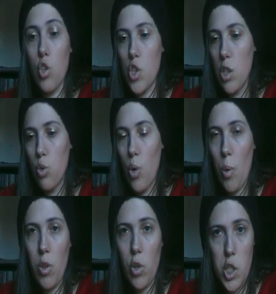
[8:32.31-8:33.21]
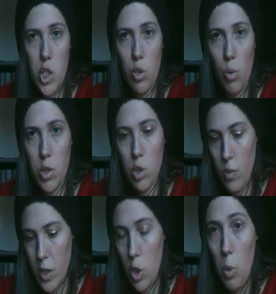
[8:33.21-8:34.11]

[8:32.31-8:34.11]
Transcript: oggi è il 2 quando registro questo video,